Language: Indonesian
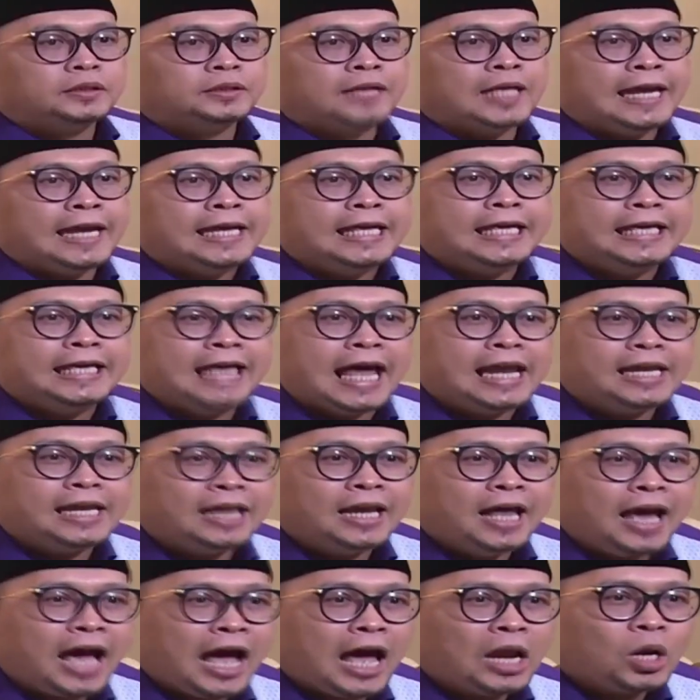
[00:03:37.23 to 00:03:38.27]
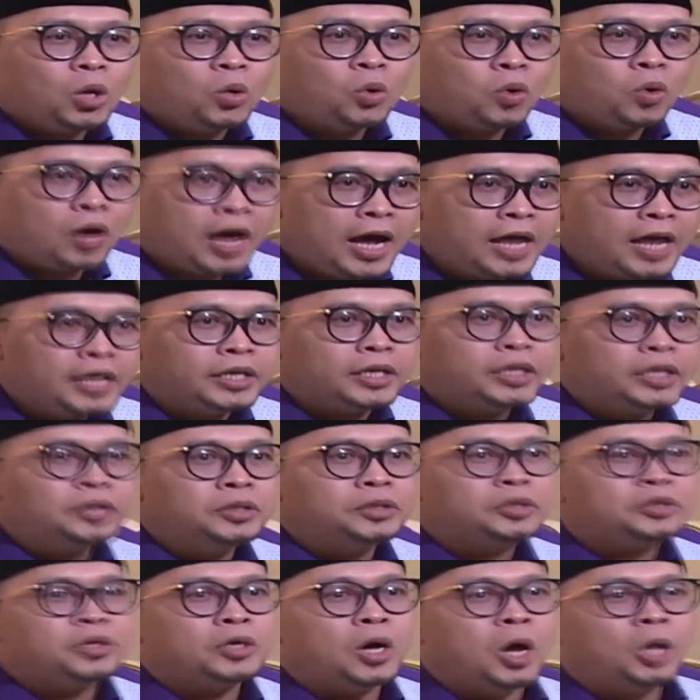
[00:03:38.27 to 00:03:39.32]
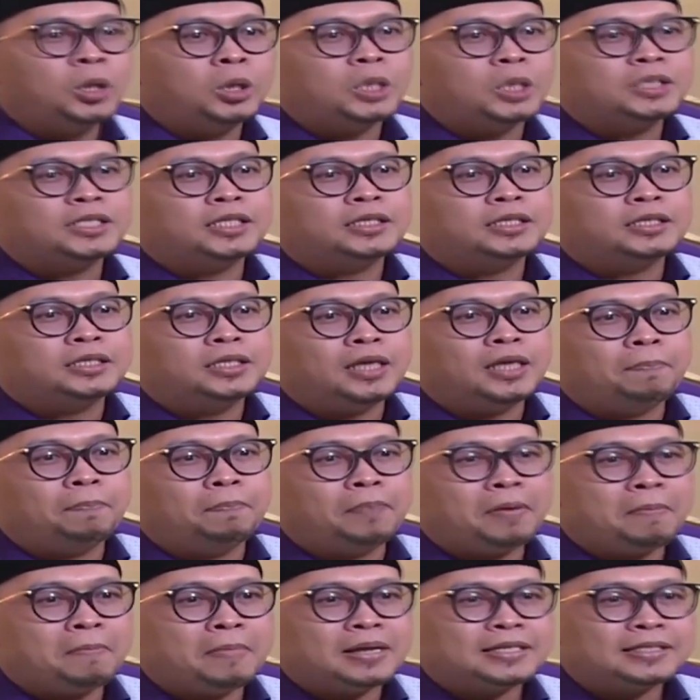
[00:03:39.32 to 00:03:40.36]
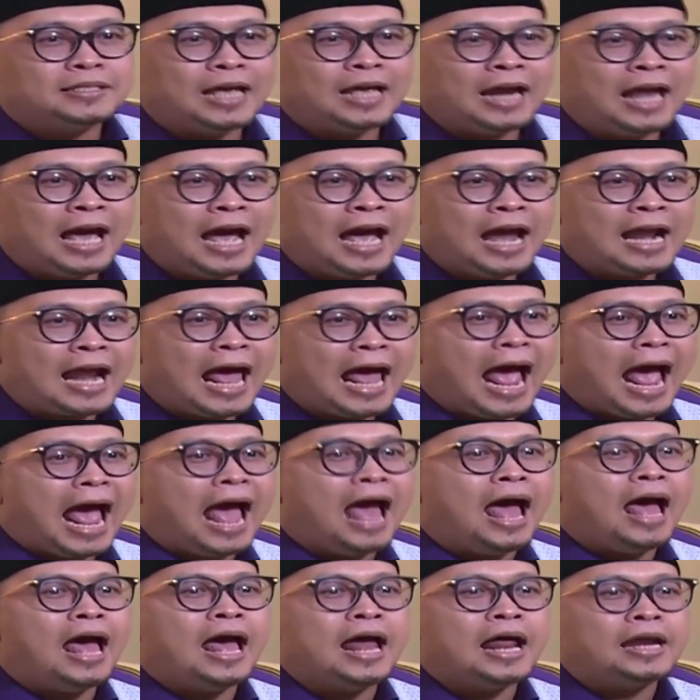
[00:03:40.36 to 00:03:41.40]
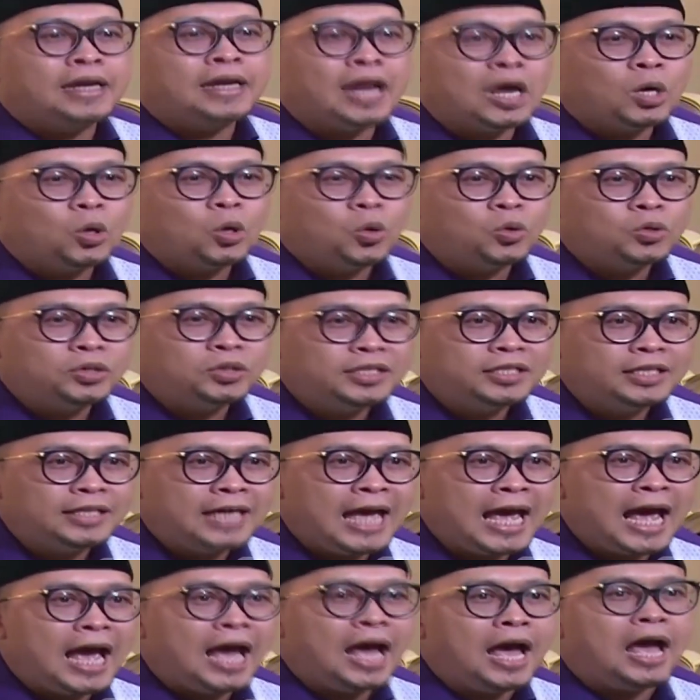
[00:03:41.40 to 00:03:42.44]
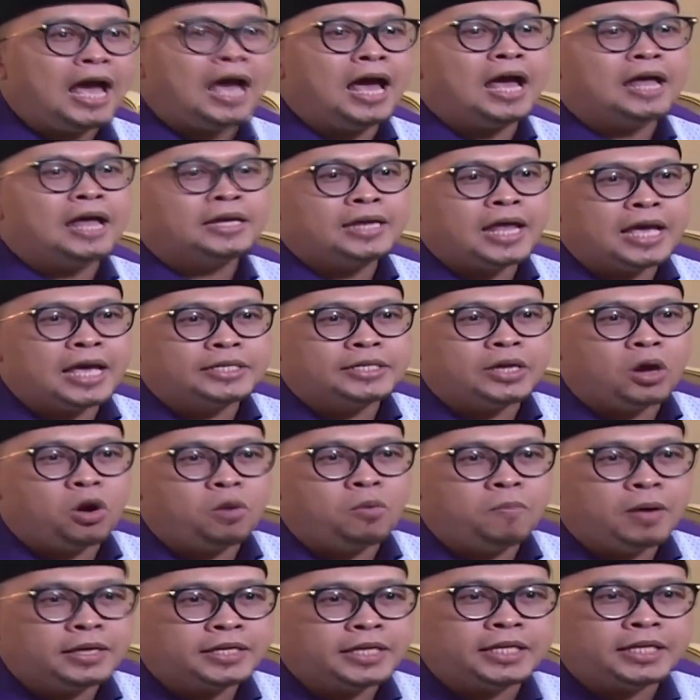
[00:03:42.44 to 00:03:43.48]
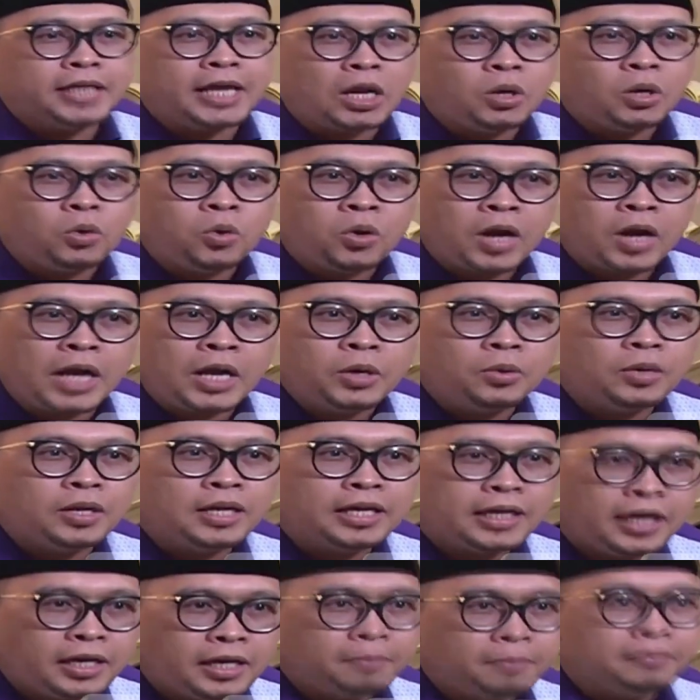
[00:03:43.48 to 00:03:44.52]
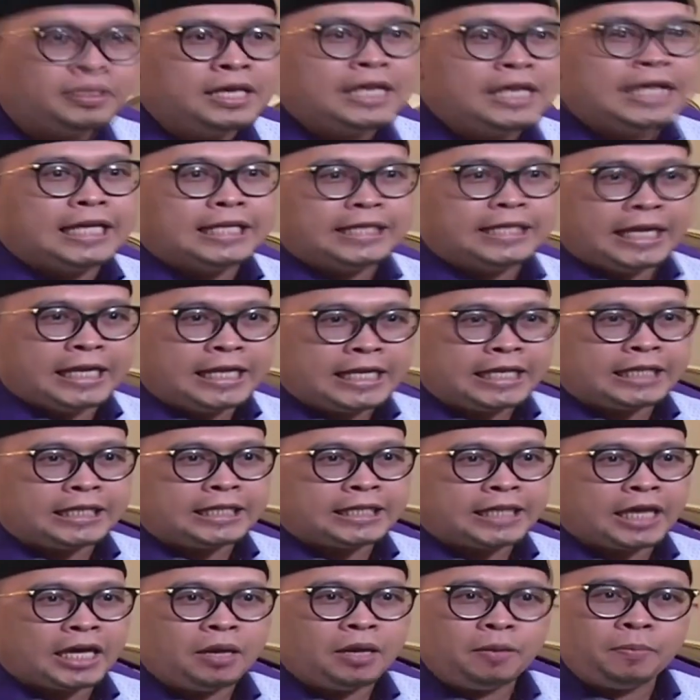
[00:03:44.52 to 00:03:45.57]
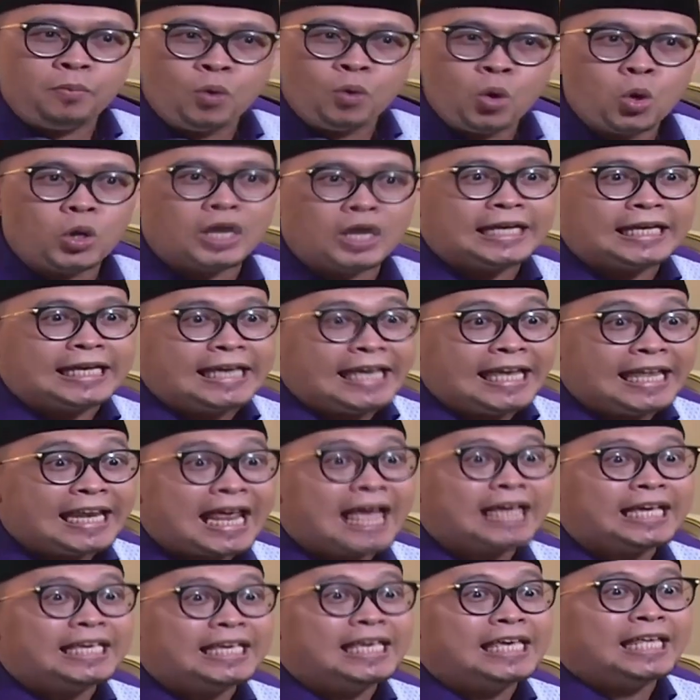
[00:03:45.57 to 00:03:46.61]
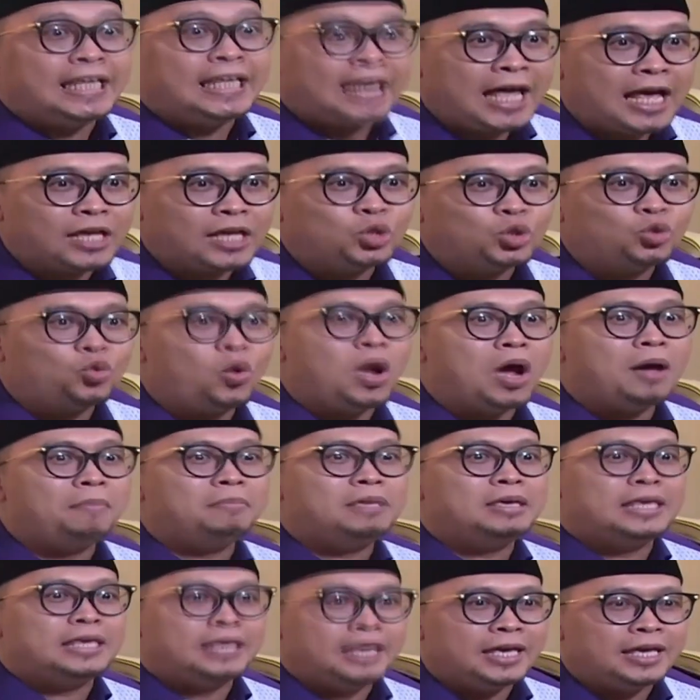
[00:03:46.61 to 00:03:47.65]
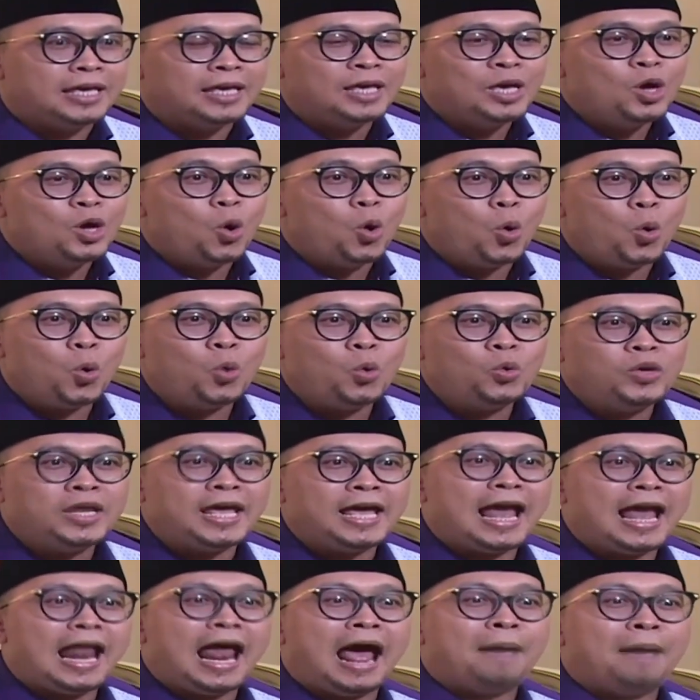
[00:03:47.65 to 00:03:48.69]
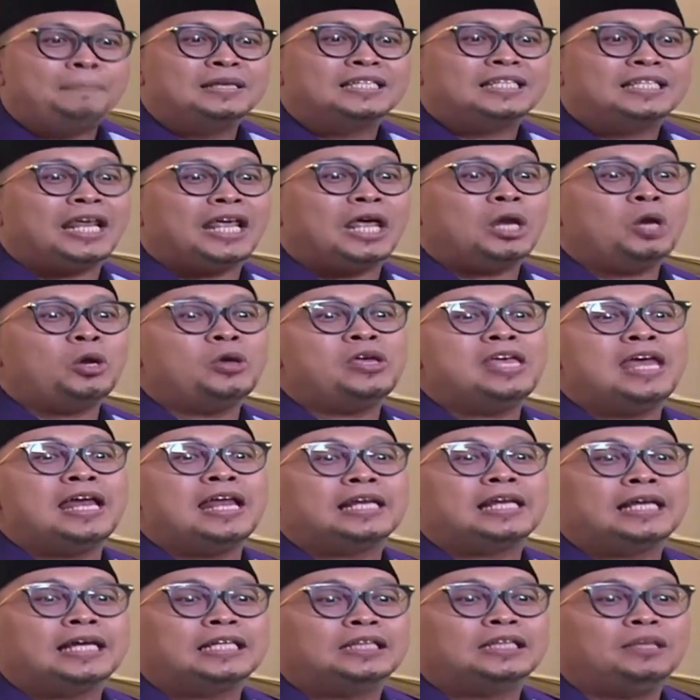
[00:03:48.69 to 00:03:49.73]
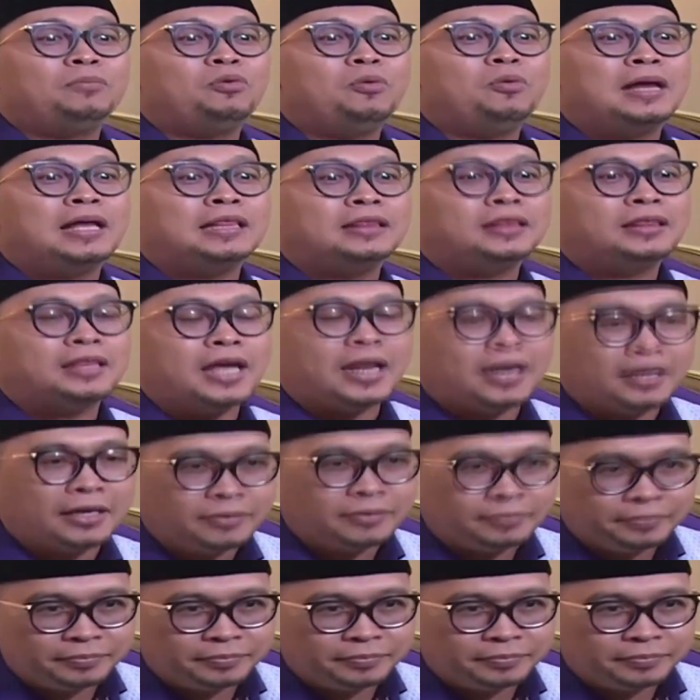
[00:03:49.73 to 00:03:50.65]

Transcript: Jadi galilah Al-Quran. Insya Allah setiap permasalahan ada kuncinya, ada jawabannya di Al-Quranul Karim. Jadi ketika ibu kira-kira suaminya udah habis renoian ketemu mantan,